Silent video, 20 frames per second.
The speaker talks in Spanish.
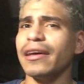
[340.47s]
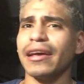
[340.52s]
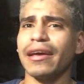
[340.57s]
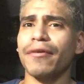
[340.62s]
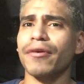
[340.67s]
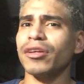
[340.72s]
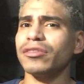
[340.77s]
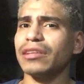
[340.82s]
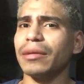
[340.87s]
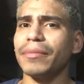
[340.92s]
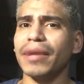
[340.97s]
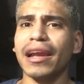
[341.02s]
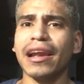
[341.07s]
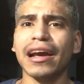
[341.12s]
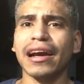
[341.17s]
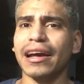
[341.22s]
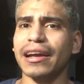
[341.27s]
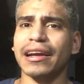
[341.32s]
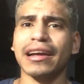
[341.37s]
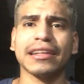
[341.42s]
que cuando termines
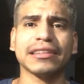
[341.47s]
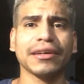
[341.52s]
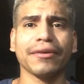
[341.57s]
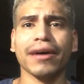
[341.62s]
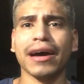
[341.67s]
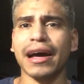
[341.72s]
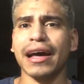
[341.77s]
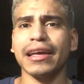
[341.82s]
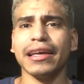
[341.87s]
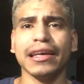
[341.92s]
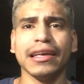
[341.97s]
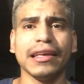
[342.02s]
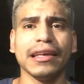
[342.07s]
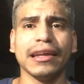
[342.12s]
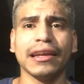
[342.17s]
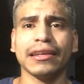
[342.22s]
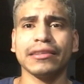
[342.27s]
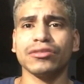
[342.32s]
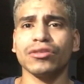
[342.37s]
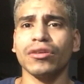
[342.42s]
la carrera te vas a
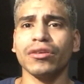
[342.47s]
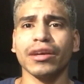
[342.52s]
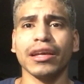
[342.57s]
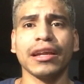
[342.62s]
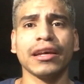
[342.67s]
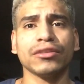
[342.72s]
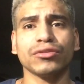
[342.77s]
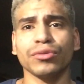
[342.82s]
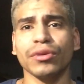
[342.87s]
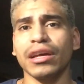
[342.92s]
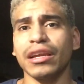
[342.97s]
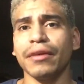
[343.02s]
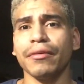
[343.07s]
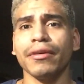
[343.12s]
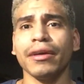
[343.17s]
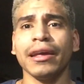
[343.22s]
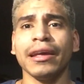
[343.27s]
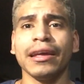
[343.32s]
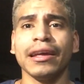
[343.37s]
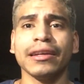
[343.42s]
ir, solo quieres estudiar
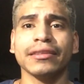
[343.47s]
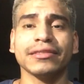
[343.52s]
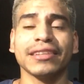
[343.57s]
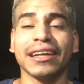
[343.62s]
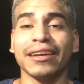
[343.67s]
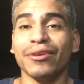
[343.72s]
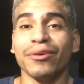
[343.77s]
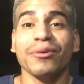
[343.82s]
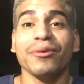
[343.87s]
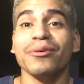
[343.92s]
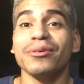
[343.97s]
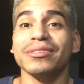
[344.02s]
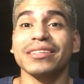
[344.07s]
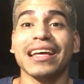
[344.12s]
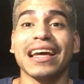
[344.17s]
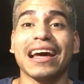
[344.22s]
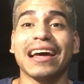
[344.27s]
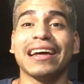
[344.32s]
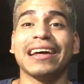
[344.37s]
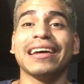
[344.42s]
y irte, no, o
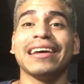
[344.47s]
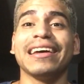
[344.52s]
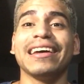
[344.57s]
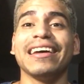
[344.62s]
sea,